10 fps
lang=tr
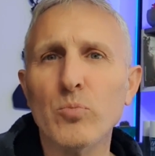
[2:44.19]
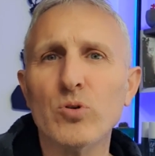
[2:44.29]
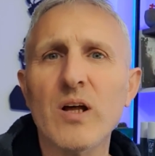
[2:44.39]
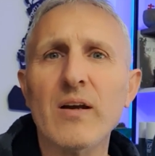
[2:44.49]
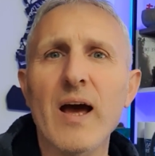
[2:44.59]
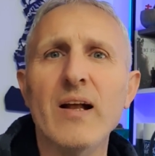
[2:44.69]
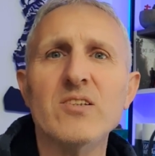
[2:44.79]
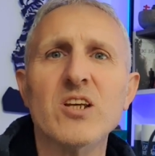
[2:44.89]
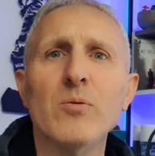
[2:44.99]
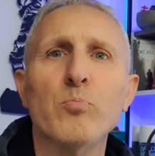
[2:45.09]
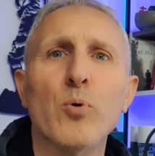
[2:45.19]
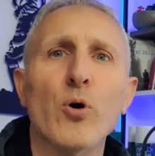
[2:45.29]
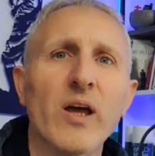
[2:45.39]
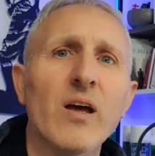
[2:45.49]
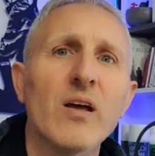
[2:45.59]
Bunlar LG,
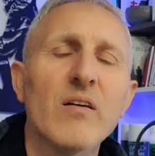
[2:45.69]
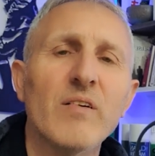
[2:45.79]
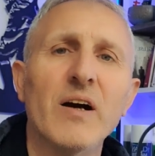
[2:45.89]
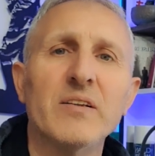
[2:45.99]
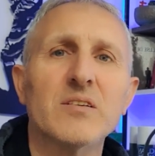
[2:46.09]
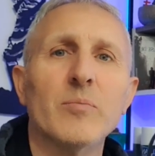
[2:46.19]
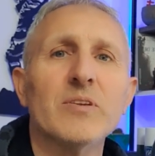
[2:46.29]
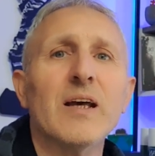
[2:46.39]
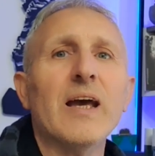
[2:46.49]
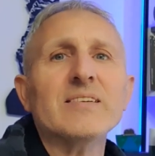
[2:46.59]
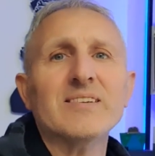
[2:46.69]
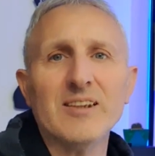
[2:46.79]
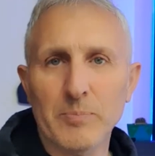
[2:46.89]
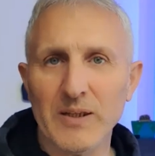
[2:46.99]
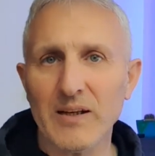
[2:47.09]
BOE ve aynı zamanda
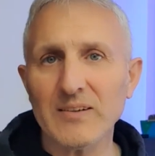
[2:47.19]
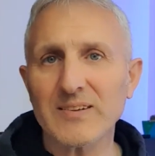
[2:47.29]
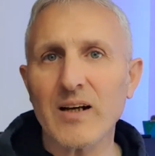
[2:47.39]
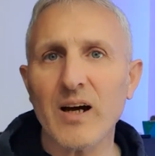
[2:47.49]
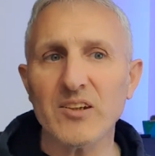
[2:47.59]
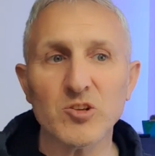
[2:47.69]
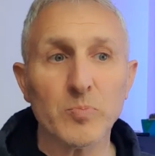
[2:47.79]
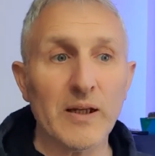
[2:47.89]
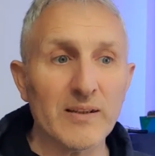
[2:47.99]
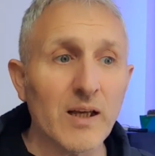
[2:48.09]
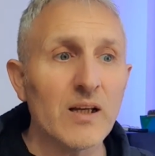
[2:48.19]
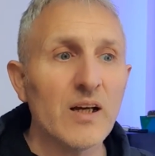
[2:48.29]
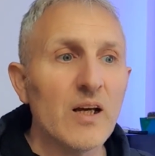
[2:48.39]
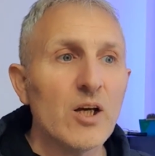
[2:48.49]
SDP yani Sakai Display'di.